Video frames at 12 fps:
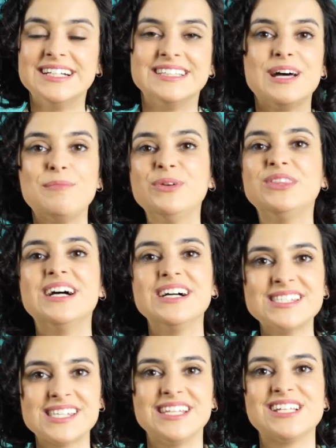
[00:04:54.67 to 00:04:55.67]
na
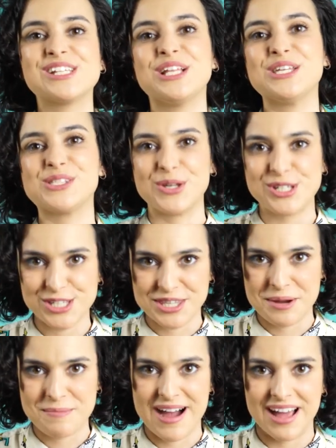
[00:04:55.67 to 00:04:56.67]
mudança das relações de
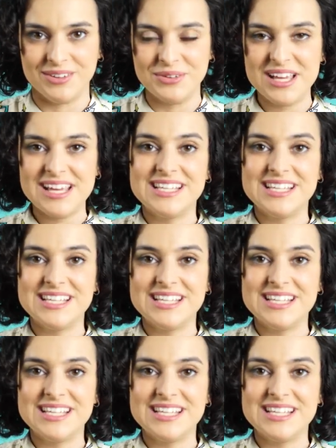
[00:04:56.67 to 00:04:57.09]
trabalho